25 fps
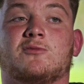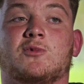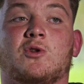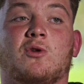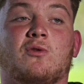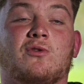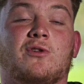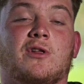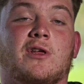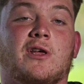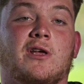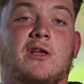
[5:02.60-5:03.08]

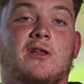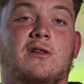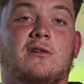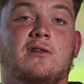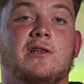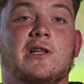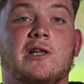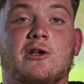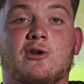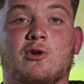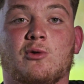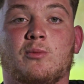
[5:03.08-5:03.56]

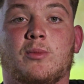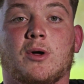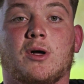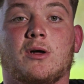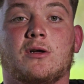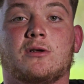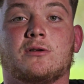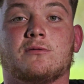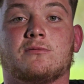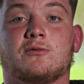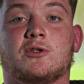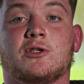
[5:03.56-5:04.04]
l'entraide, les
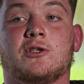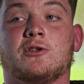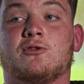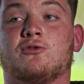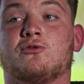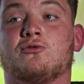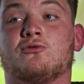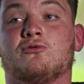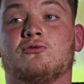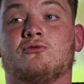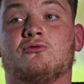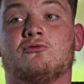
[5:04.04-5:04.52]
copains, et
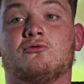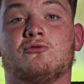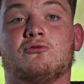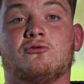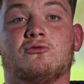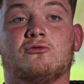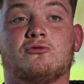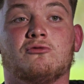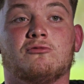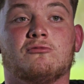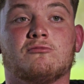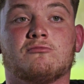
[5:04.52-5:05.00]

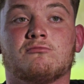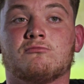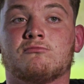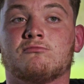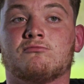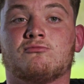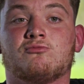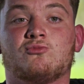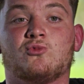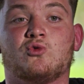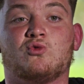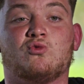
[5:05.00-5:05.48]
que
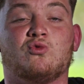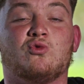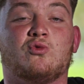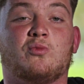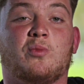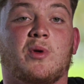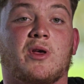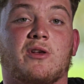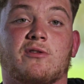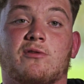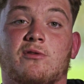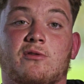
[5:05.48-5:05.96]
toute
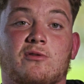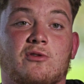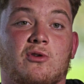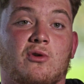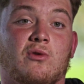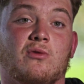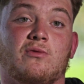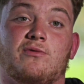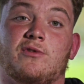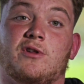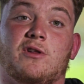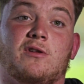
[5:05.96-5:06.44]
personne qui
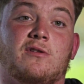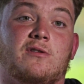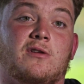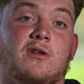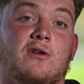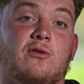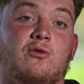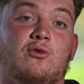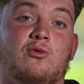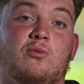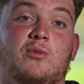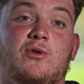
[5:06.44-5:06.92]
a envie
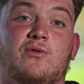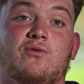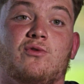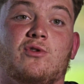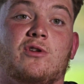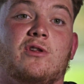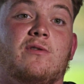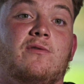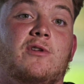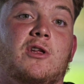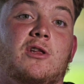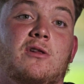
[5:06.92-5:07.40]
d'essayer le rugby, il
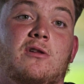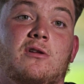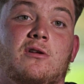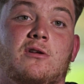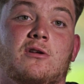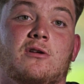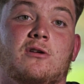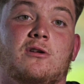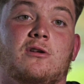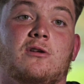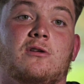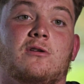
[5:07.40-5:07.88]
faut qu'il vienne.
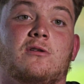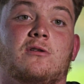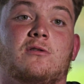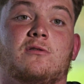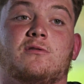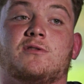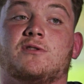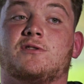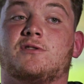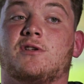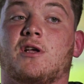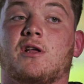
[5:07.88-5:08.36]

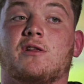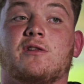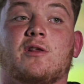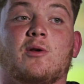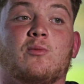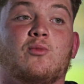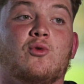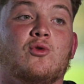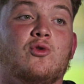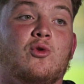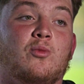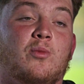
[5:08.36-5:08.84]
Certes,
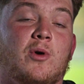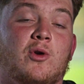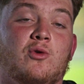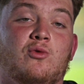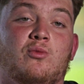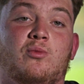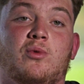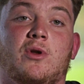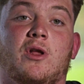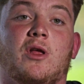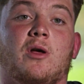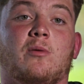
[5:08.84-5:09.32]
ça peut ne pas
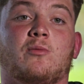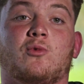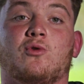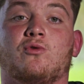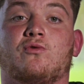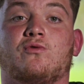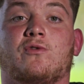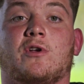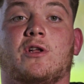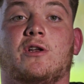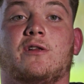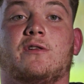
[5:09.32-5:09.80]
lui plaire, mais
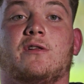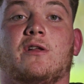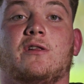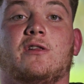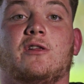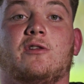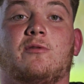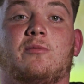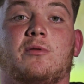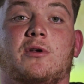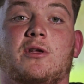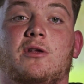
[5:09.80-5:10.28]
en tout cas, l'état
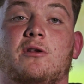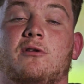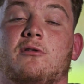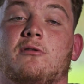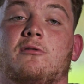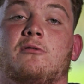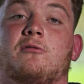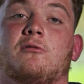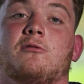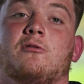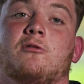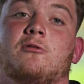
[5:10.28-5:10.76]
d'esprit, euh,
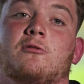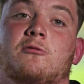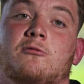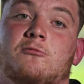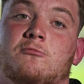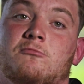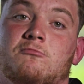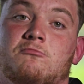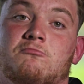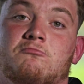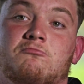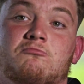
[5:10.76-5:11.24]

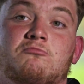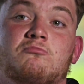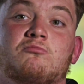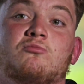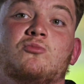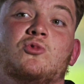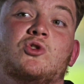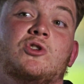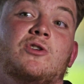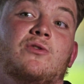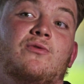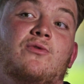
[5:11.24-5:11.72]

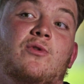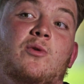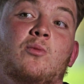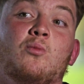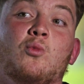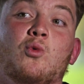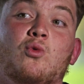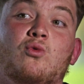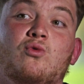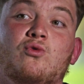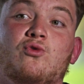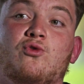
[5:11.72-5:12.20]
j'ai fait
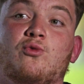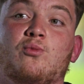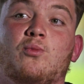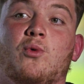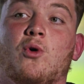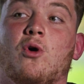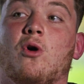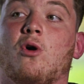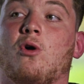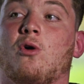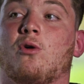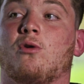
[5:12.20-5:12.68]
beaucoup de
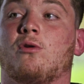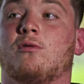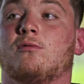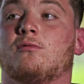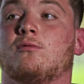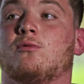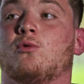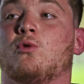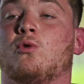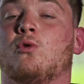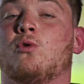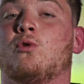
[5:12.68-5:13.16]
sports
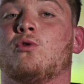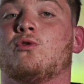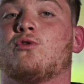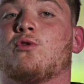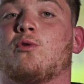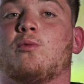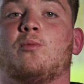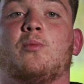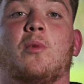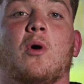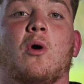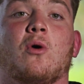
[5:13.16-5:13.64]

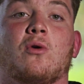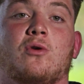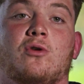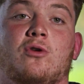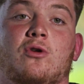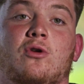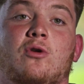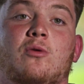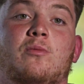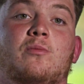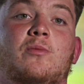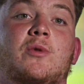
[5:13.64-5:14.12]
autres, pas en
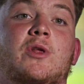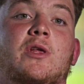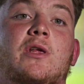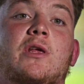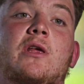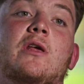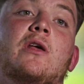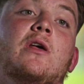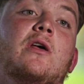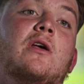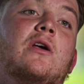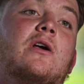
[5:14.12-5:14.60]
club,
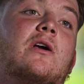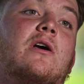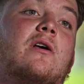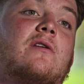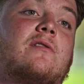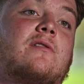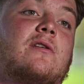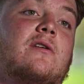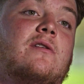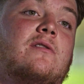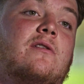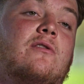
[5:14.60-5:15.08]
mais
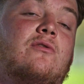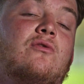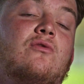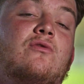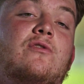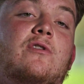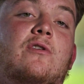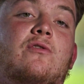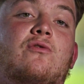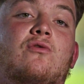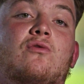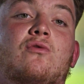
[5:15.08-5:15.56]
grâce à des
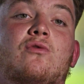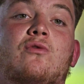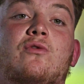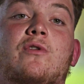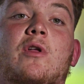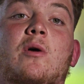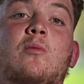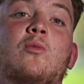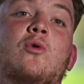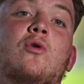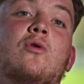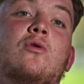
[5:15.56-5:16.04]
associations,
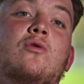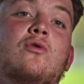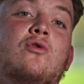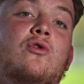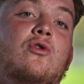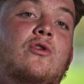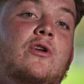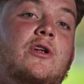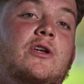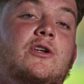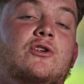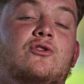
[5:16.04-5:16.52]
notamment au
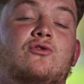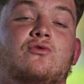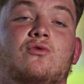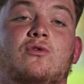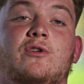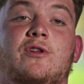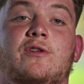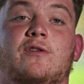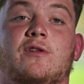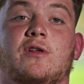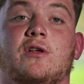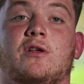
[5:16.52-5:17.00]
collège ou
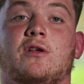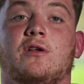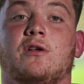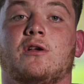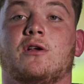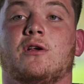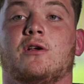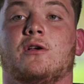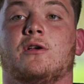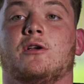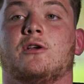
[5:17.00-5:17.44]
au lycée.